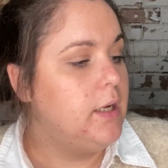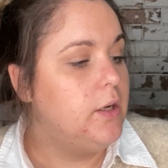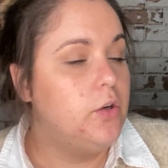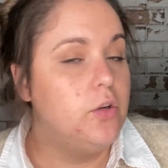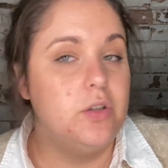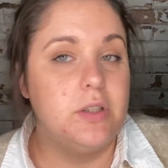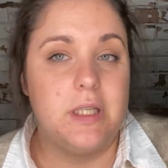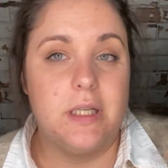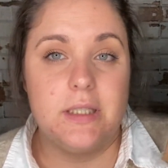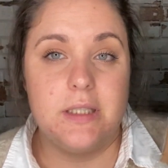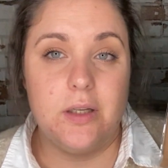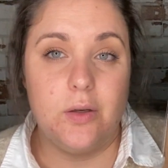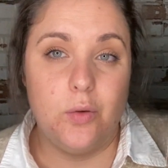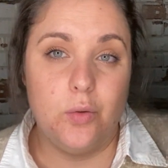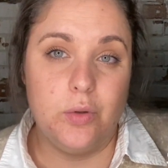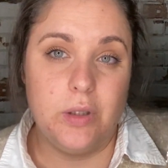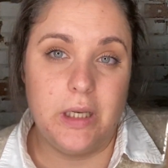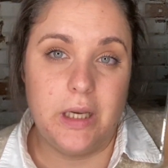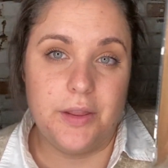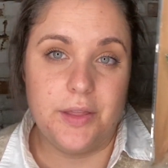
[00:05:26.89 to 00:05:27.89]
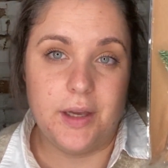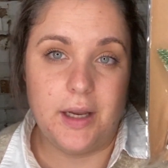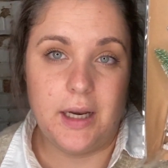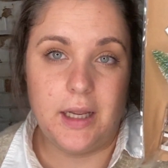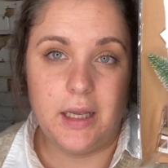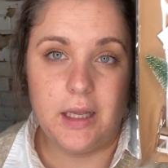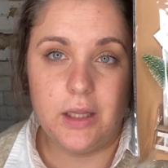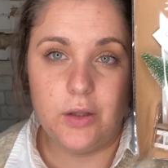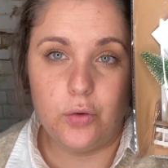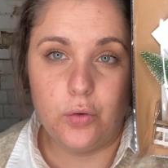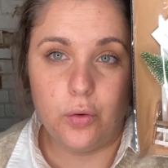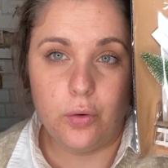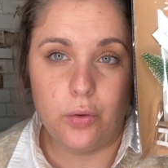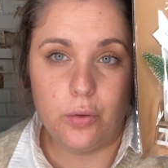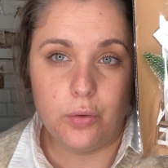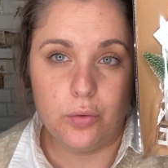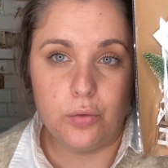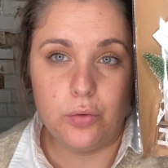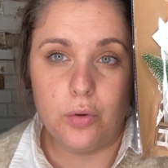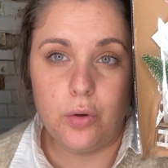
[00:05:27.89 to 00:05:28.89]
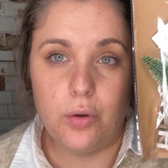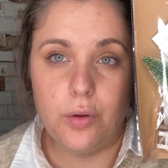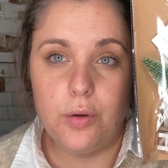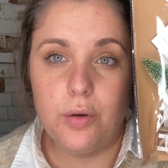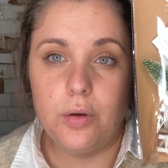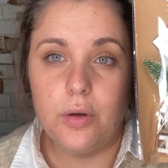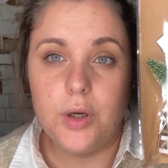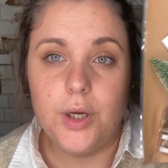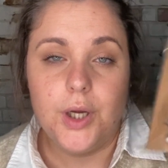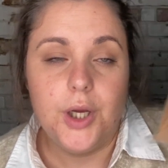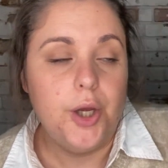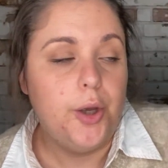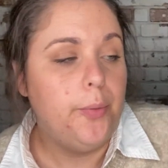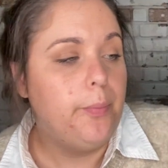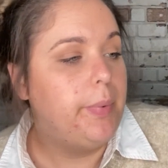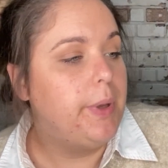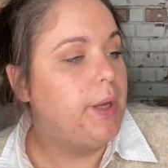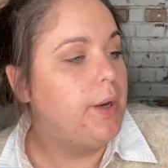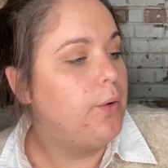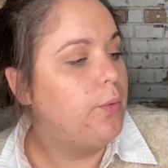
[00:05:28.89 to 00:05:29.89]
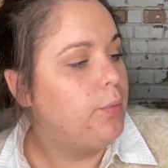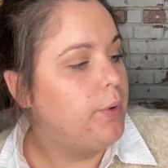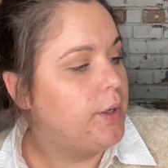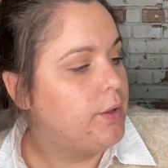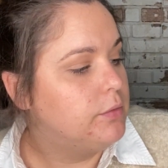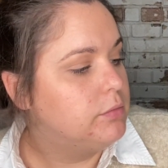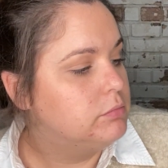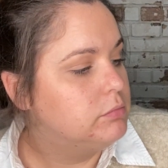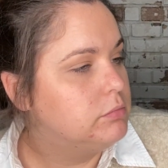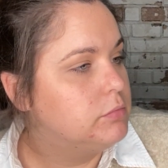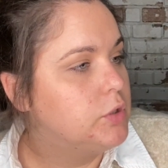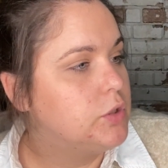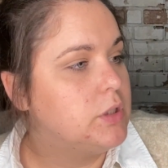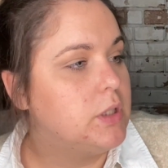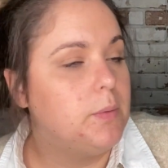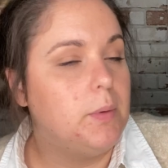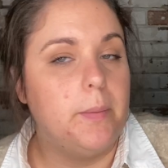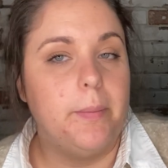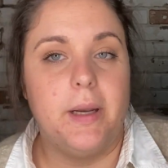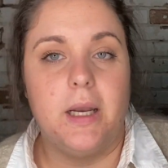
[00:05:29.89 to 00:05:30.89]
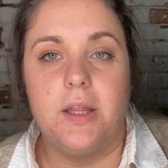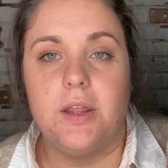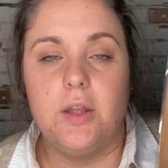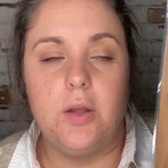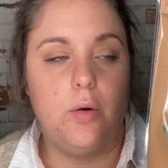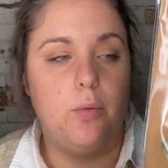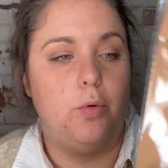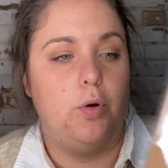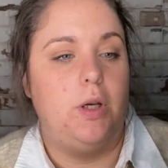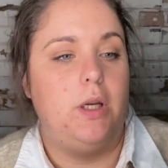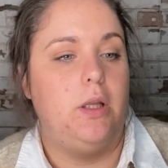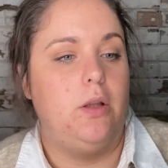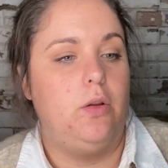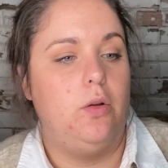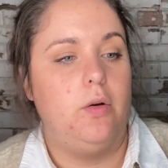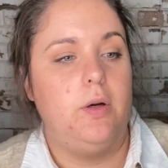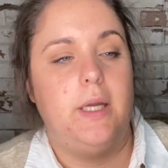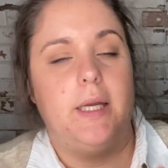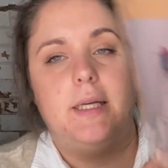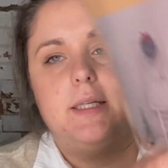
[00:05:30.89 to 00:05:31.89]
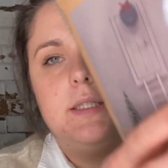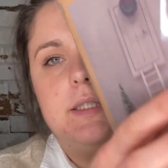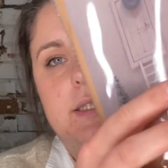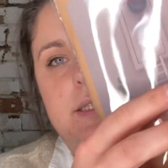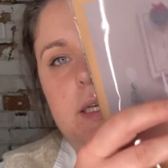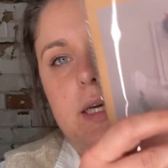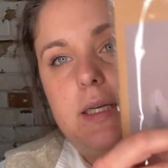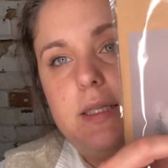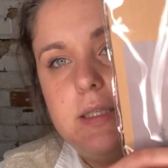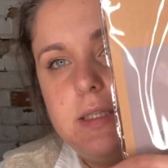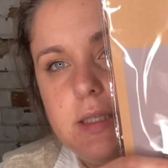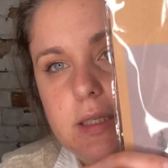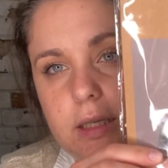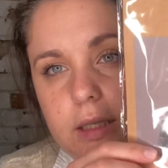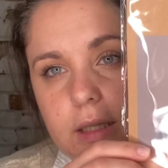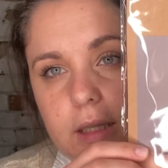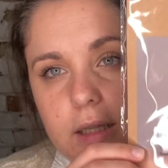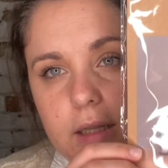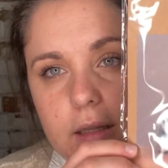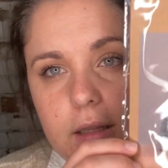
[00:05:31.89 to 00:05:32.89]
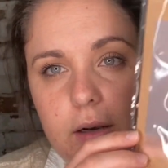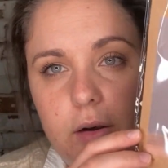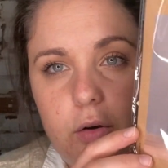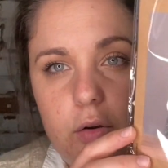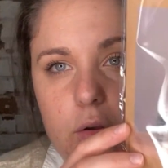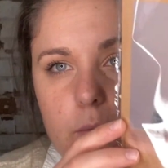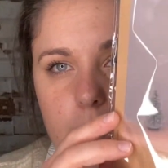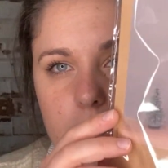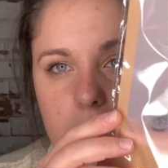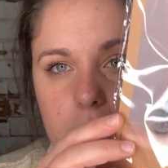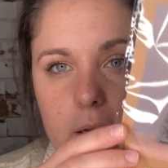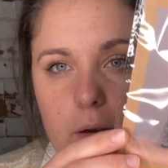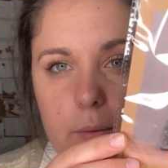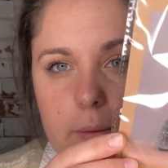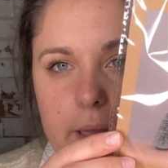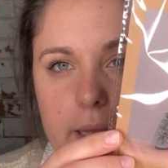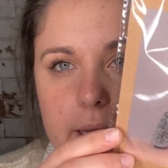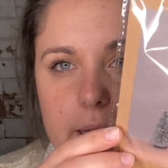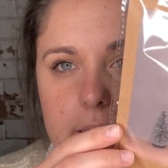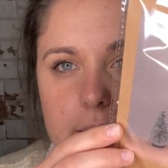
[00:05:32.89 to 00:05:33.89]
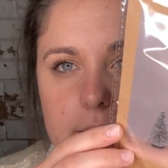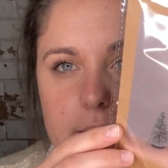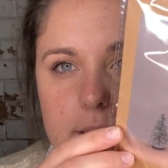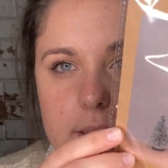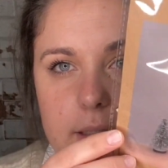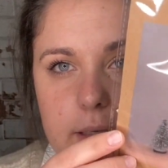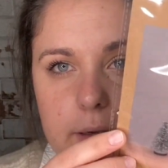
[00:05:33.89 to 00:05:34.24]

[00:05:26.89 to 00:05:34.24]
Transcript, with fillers: No sé si lo utilizaré todo, todo, pero bueno, no sé, me pareció bonito. Es así, de este rollo, para que lo veáis.